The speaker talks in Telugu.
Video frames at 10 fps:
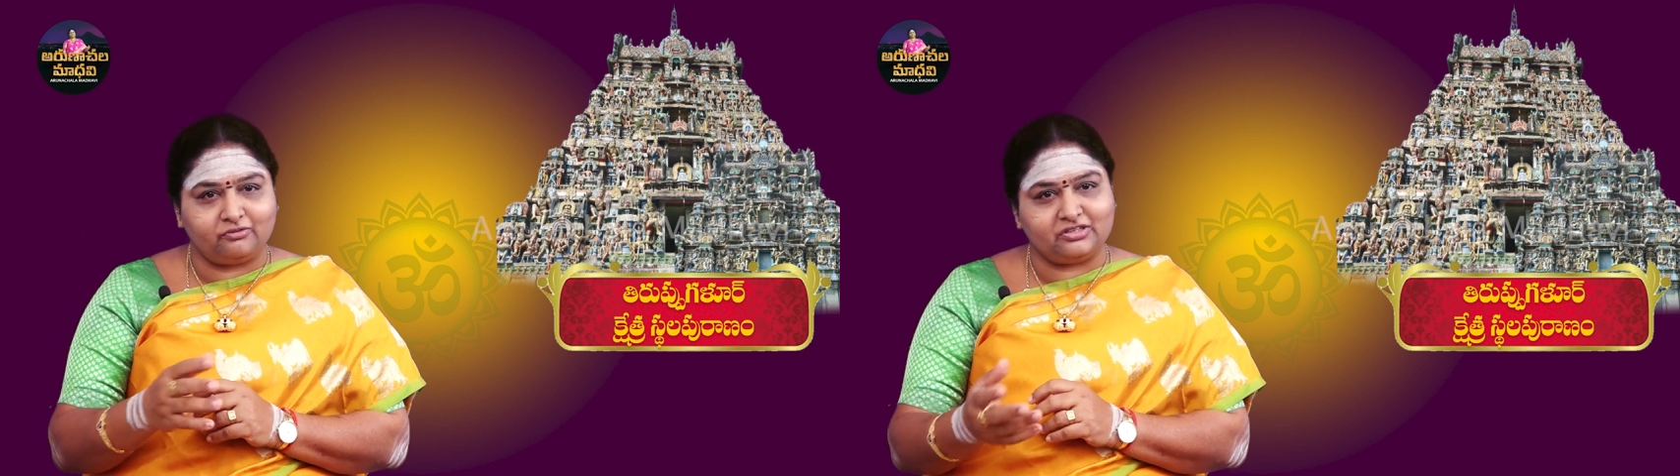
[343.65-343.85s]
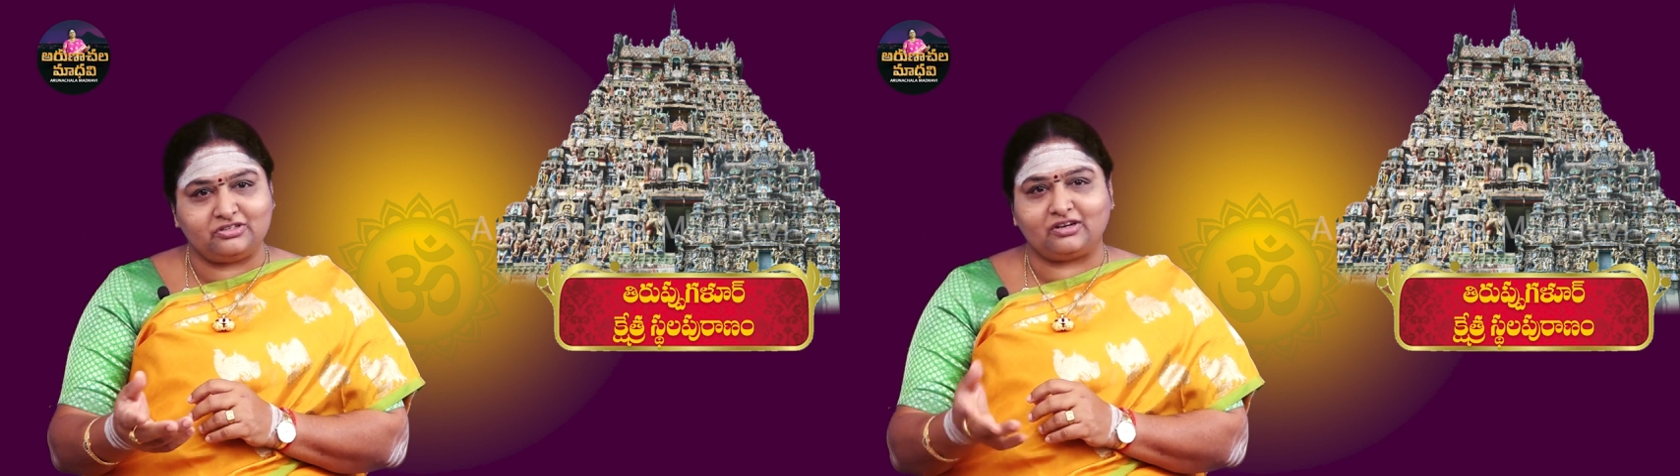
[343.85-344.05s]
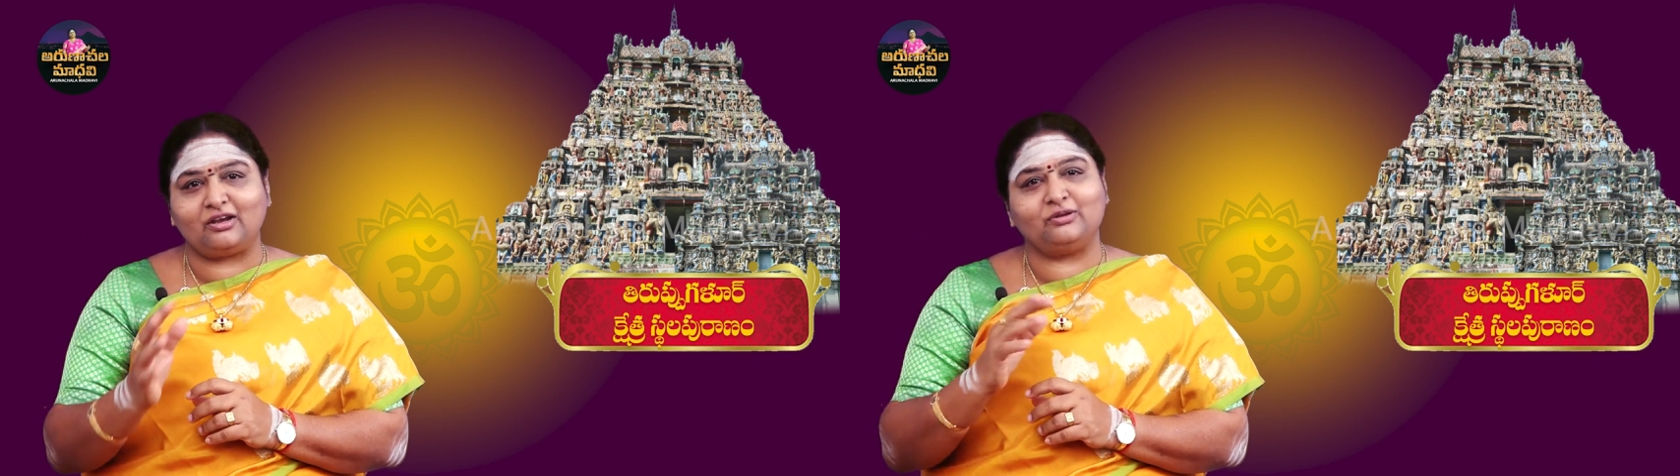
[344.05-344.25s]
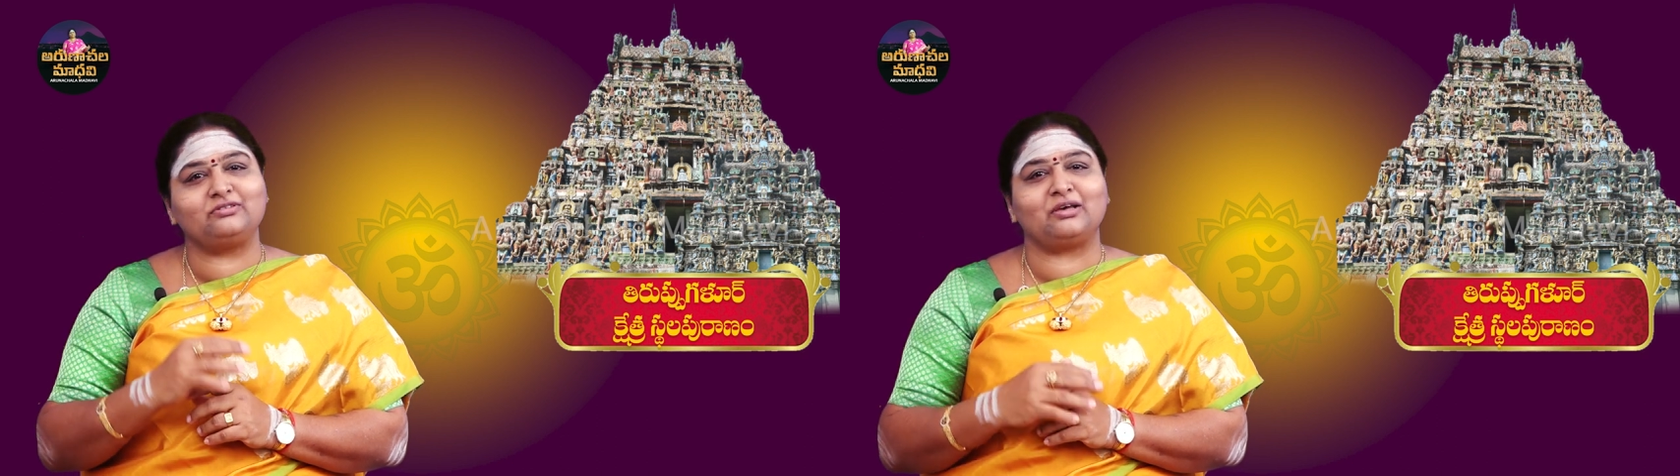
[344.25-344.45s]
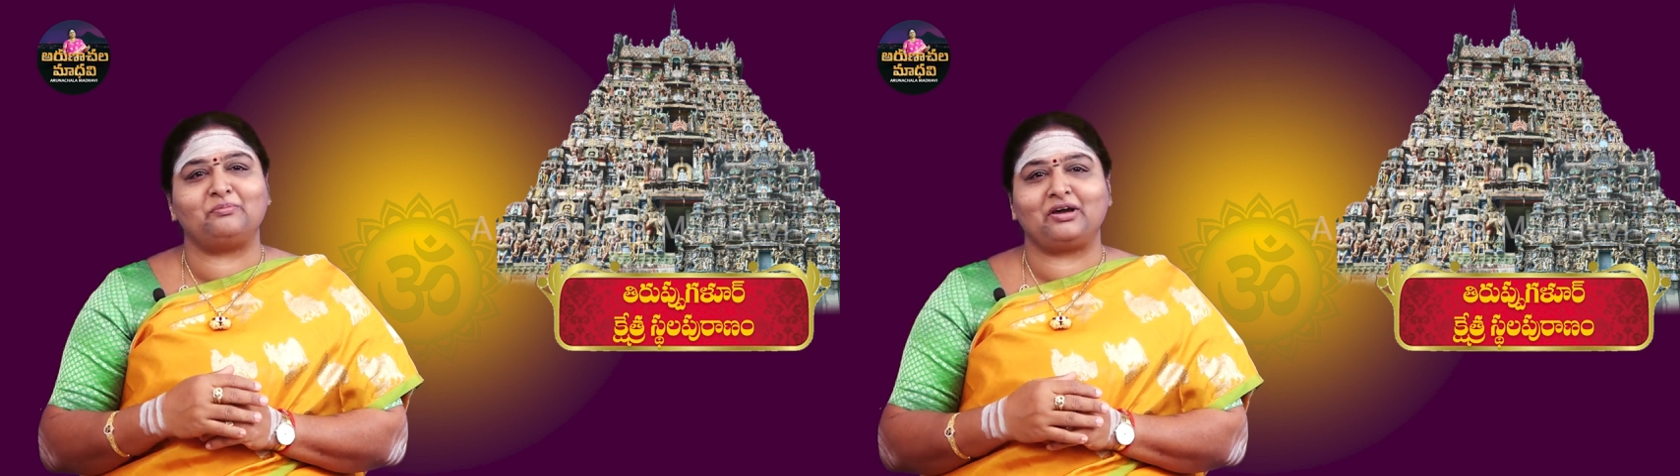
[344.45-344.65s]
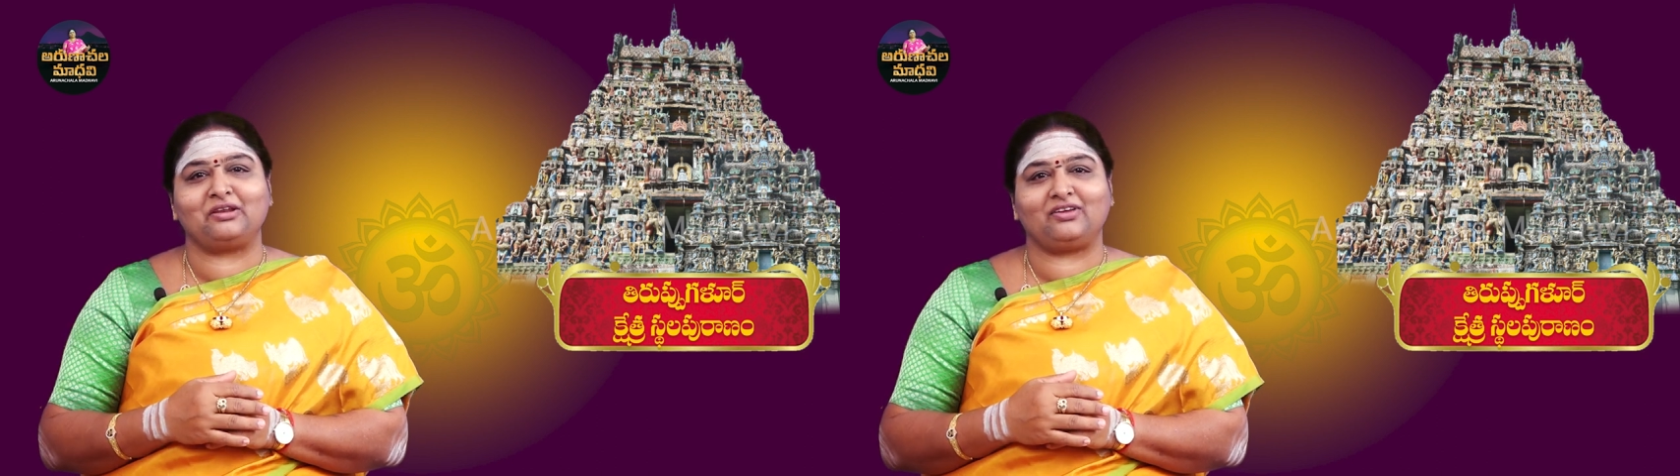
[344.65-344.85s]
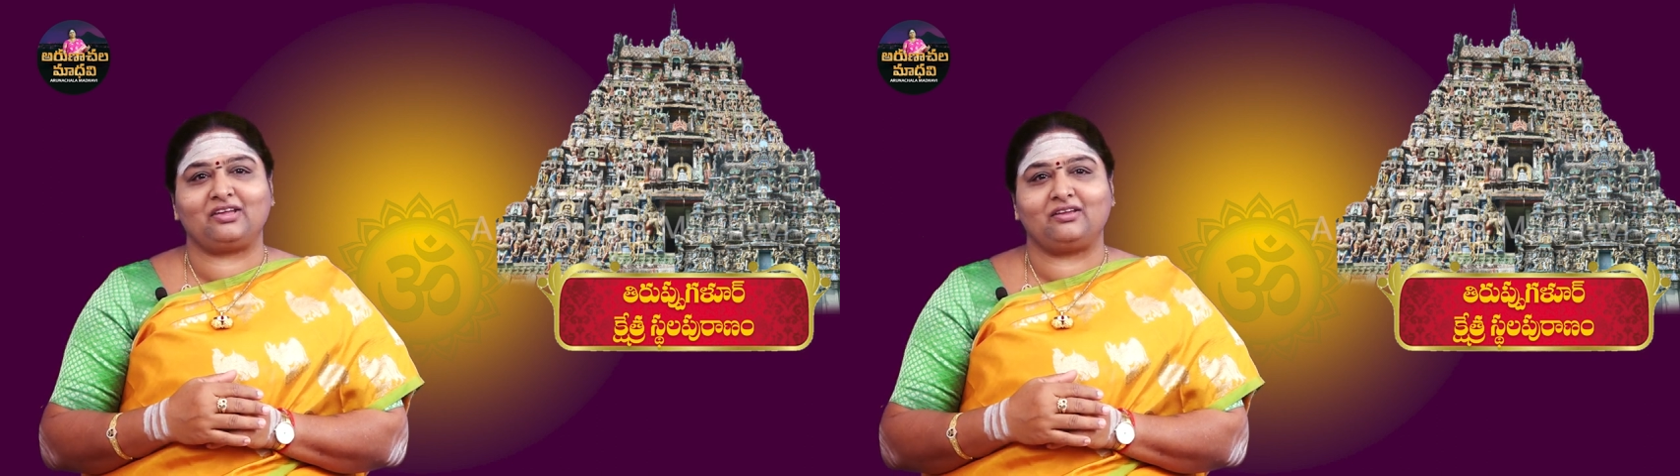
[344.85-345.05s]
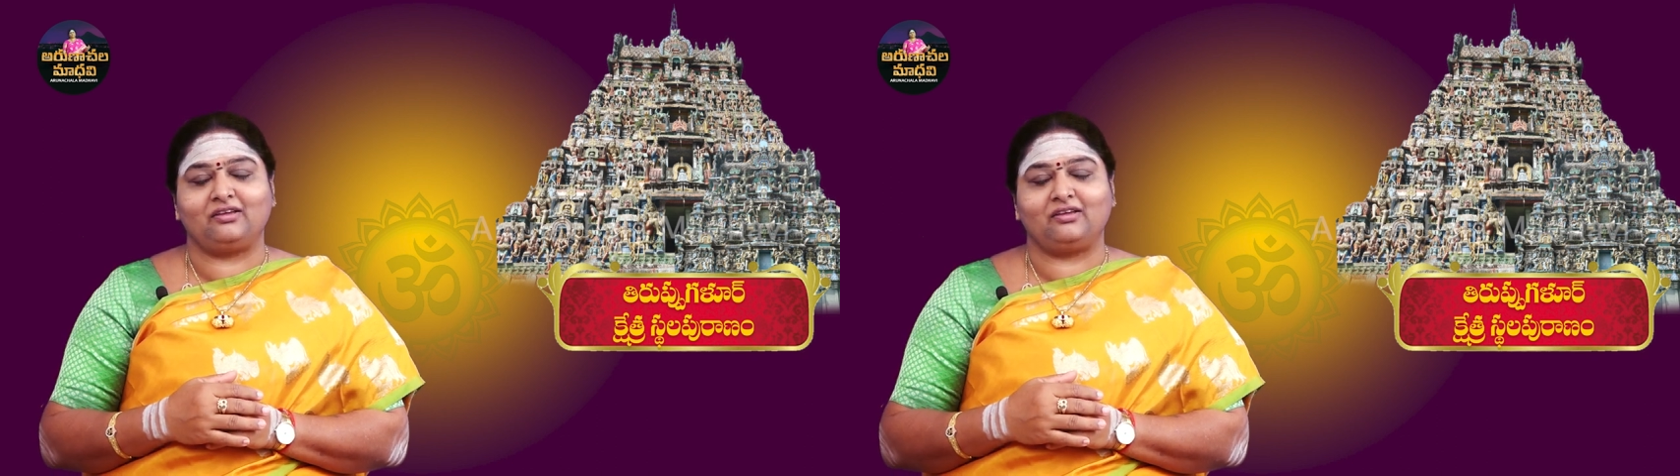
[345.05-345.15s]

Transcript: వజ్రాలు సమానమే